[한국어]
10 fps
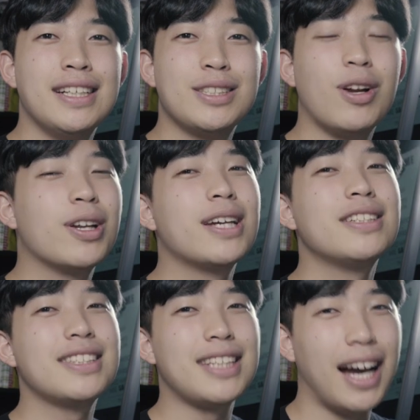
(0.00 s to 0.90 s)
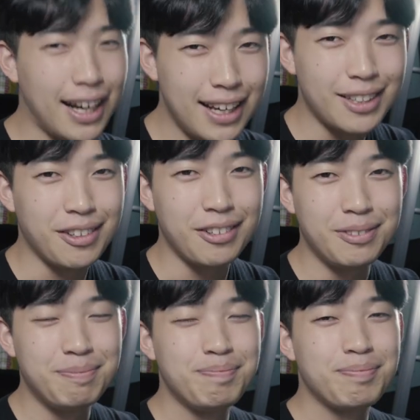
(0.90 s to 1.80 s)
설계를 잘해야 돼요.
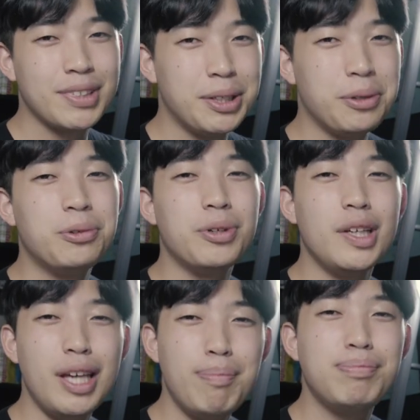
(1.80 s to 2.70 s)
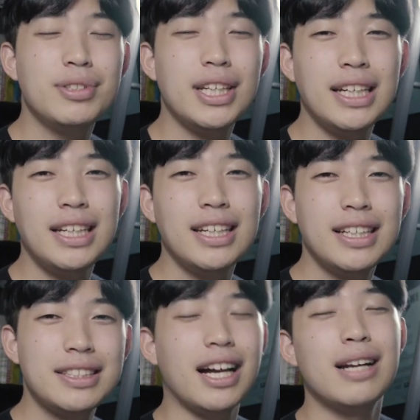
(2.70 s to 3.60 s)
그리고 예쁘게
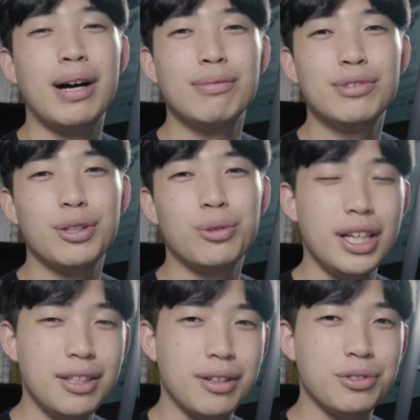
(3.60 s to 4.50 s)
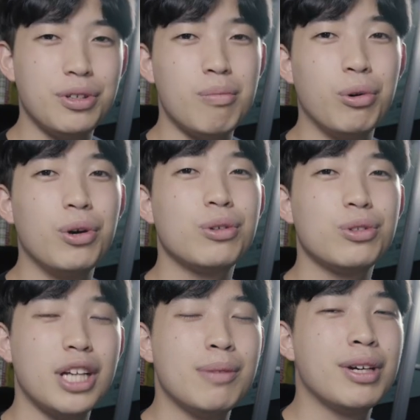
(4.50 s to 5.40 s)
잘 마무리도 해야 되고요.
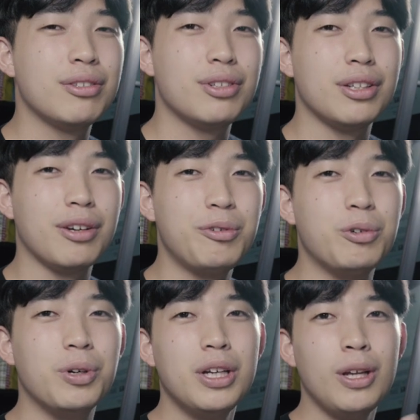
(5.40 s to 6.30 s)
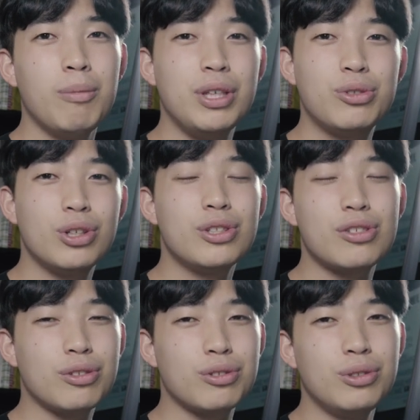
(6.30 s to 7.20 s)
모형도 잘 만들어야 되고
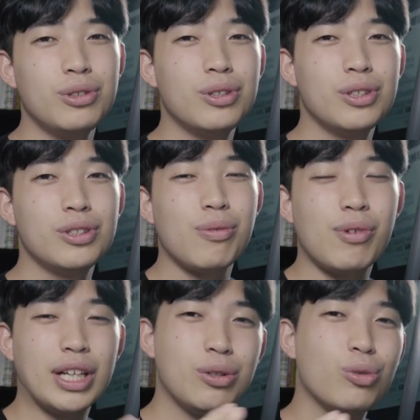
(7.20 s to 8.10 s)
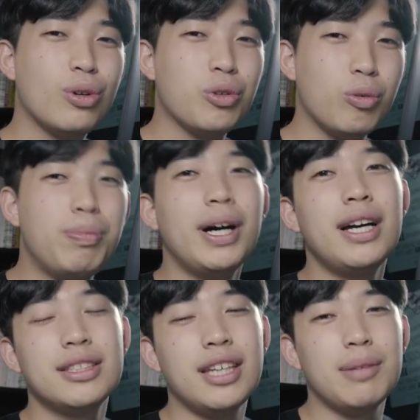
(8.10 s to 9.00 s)
비주얼적으로 정말 완성도가
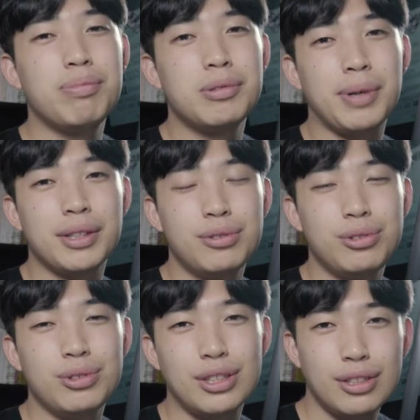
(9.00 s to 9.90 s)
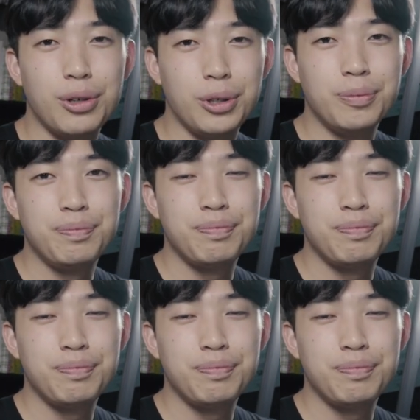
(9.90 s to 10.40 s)
높아야지 A뿔을 받을 수 있어요.